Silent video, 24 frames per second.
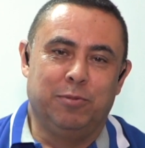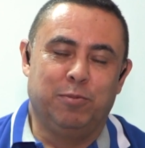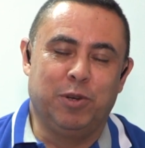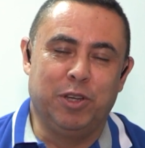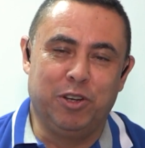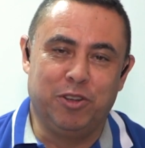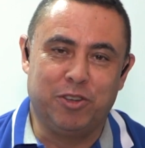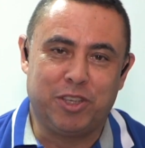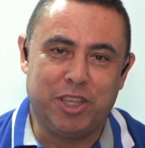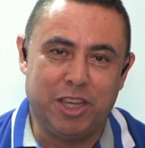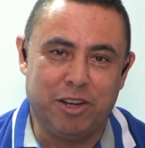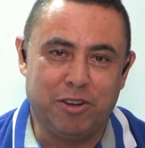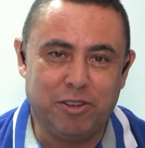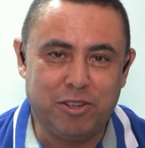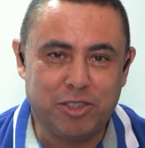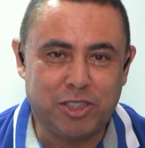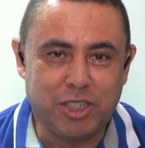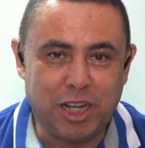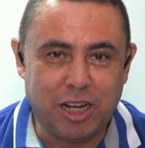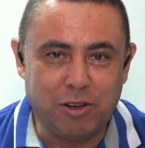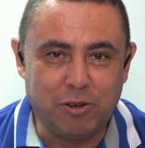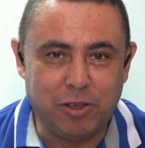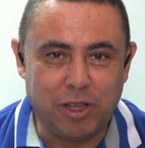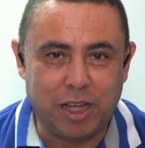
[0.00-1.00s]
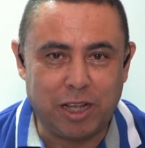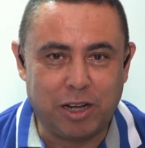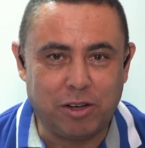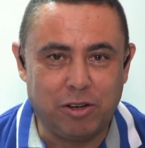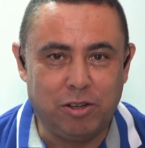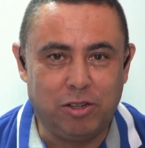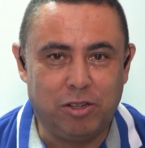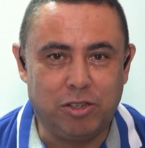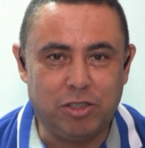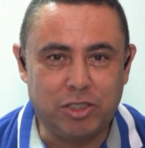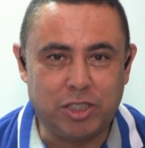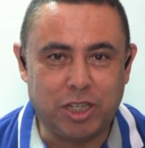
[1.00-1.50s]
Bueno, quiero
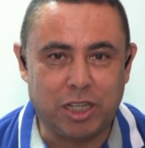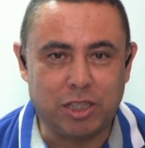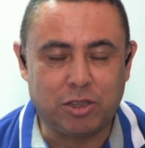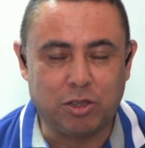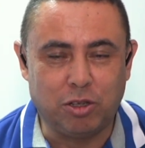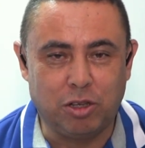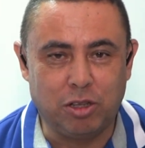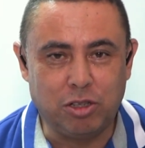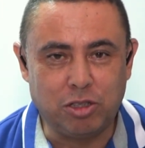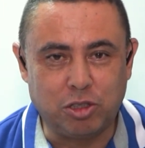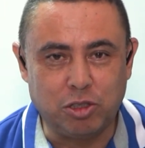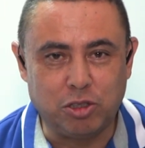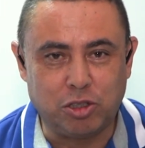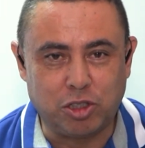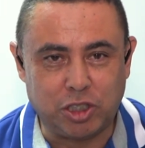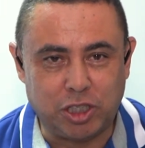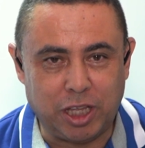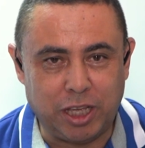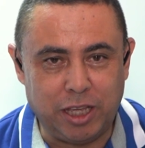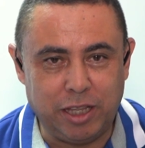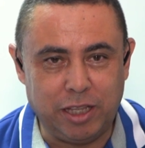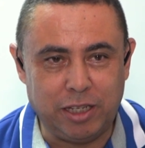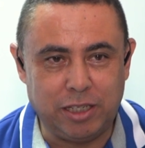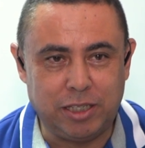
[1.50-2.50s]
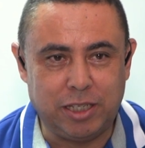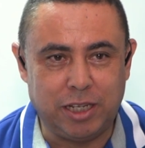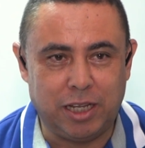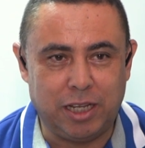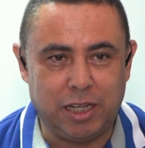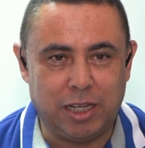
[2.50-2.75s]
saludarlos a todos ustedes,